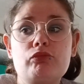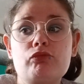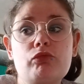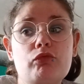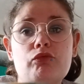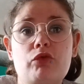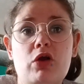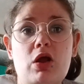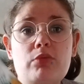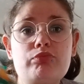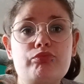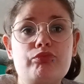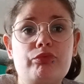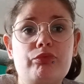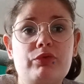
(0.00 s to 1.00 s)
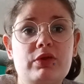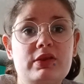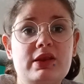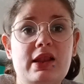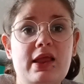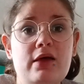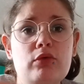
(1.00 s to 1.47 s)
Voilà, faut
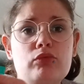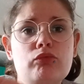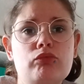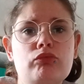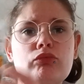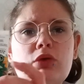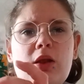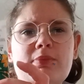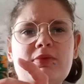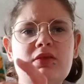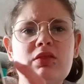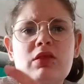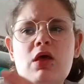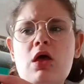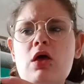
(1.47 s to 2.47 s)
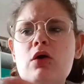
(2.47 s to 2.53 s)
être clair. Ou la petite.